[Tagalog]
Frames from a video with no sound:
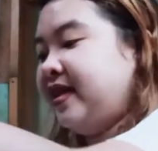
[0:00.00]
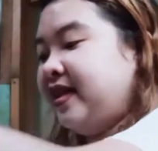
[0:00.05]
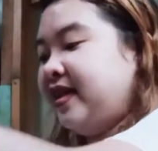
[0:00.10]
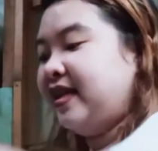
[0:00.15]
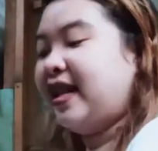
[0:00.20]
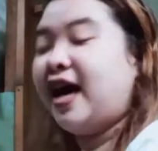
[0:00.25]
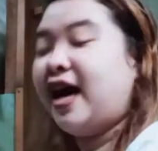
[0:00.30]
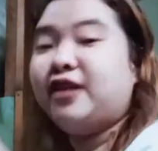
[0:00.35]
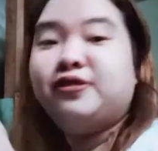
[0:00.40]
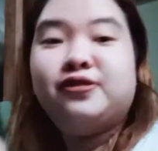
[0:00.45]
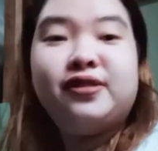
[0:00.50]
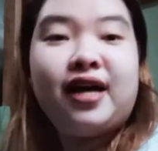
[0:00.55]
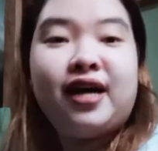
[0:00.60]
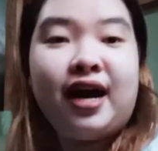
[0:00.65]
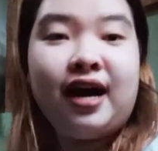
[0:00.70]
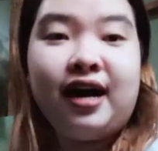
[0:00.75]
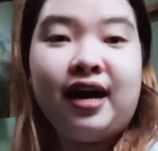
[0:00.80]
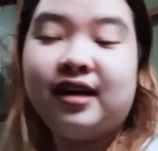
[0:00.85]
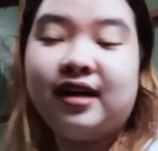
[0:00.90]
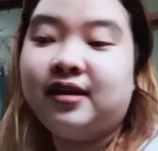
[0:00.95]
Lalo
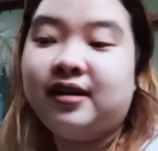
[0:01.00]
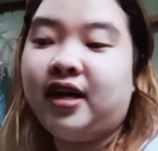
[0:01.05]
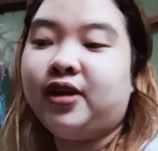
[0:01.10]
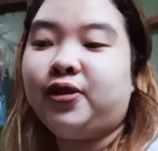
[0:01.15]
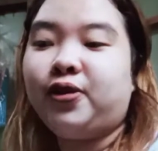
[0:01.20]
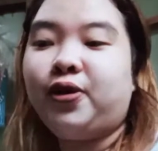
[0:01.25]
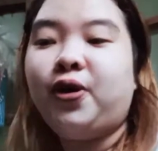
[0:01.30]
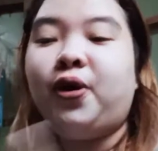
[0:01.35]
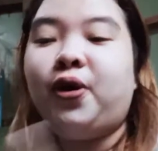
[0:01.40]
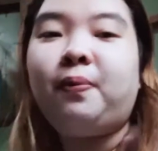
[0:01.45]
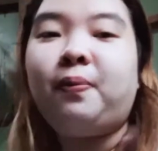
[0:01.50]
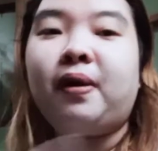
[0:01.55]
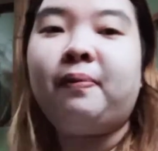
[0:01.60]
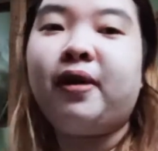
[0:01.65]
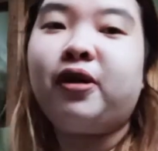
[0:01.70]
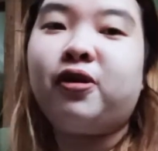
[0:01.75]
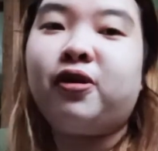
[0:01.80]
na, ito, pag may